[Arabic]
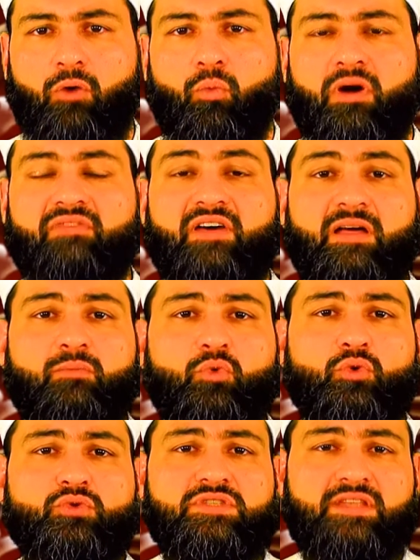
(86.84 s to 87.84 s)

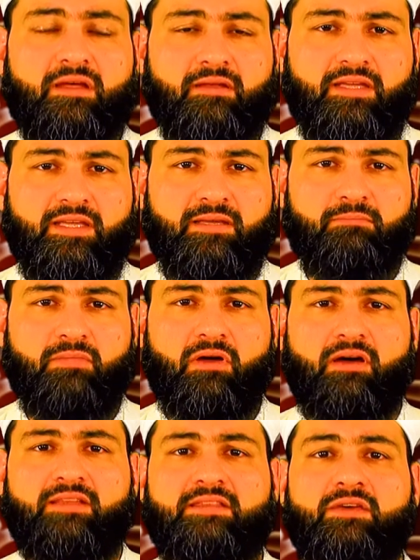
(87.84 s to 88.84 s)
وفهمه السقيم
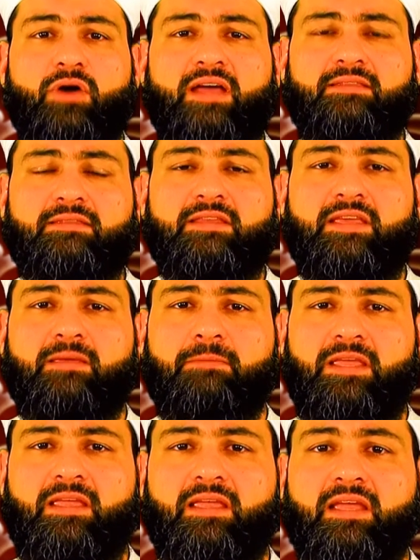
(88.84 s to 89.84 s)
قد يؤدي
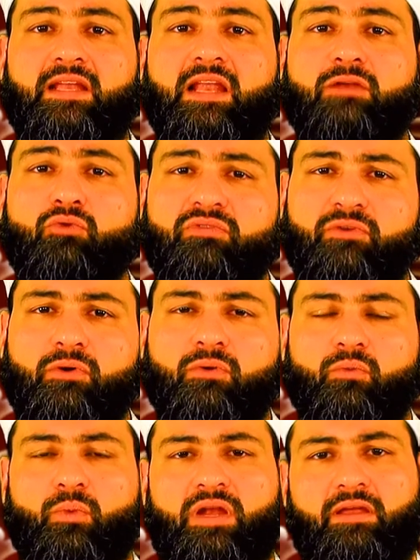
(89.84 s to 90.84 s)
به الى الكفر
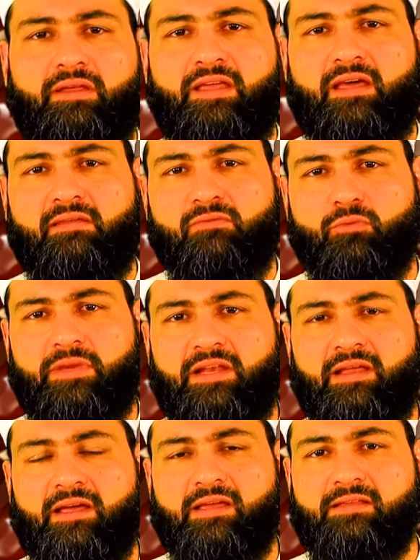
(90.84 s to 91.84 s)
والعياذ
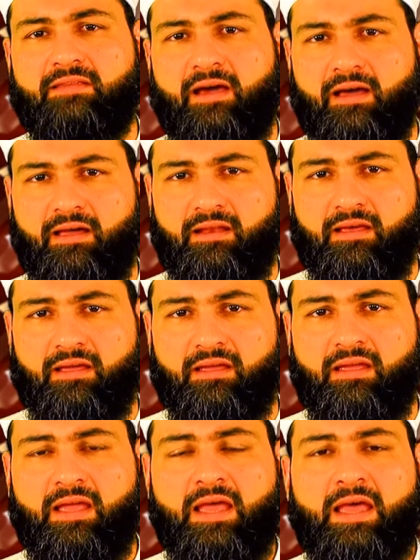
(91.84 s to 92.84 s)
بالله تعالى
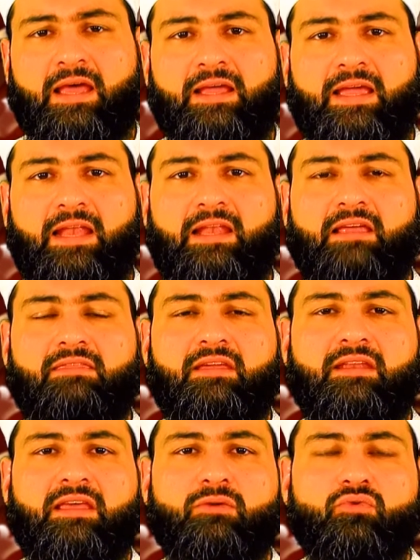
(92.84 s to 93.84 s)

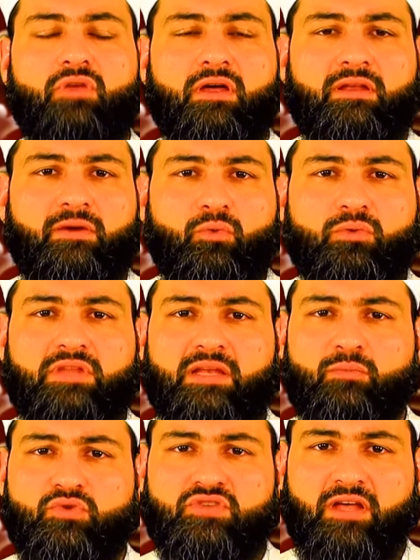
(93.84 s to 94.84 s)
كالذين يطالعون
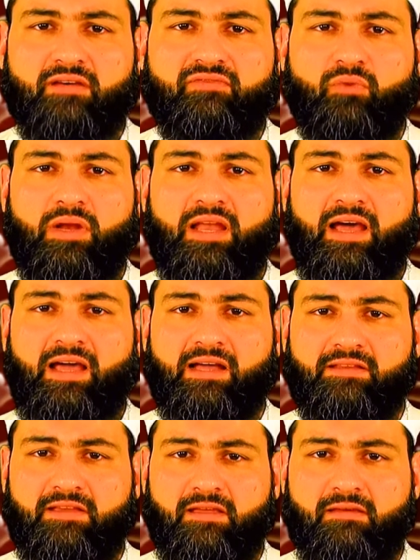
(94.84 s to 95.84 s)
المصحف
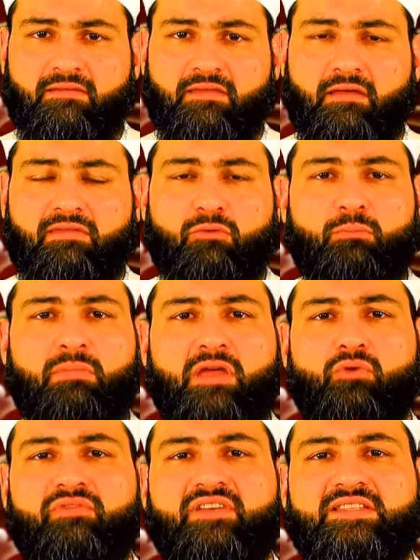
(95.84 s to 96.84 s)
والاحاديث ثم
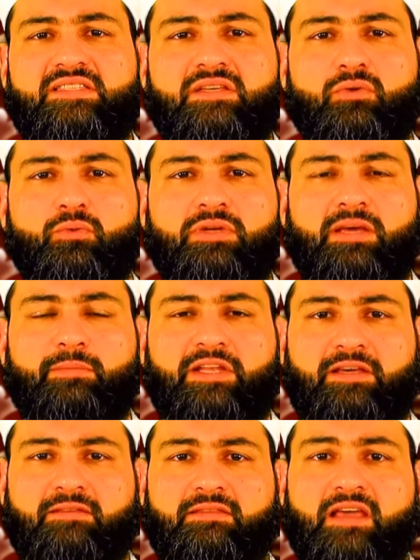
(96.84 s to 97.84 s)
يفسرون من
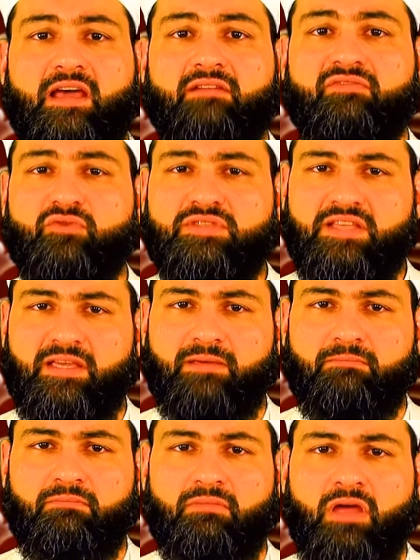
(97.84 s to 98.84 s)
عند
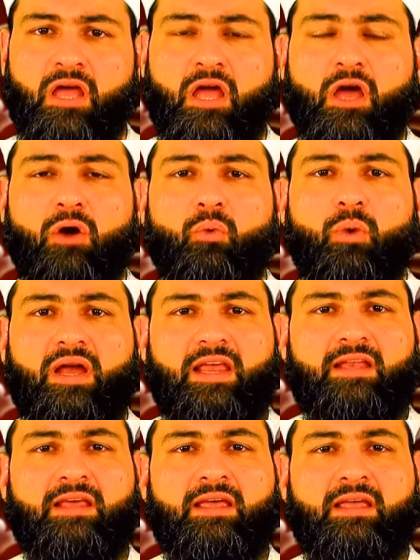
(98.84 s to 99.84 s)
انفسهم
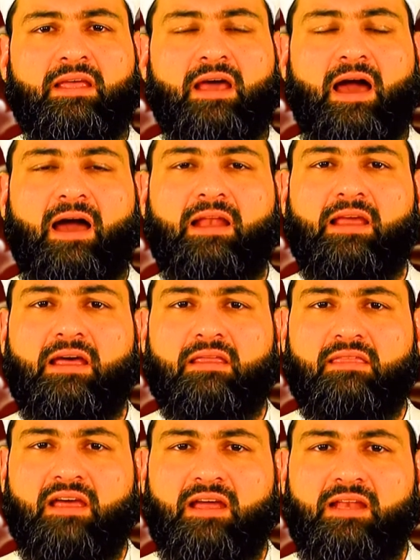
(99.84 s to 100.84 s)
ولنا
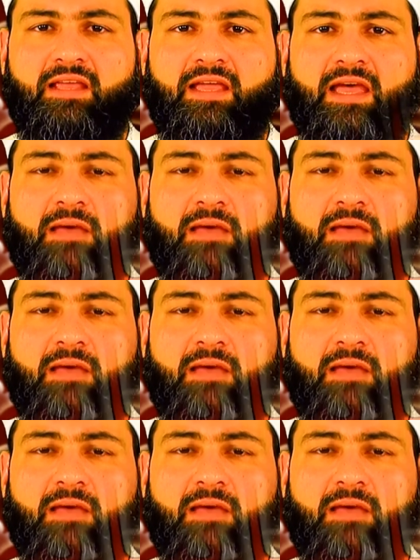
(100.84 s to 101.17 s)
على ذلك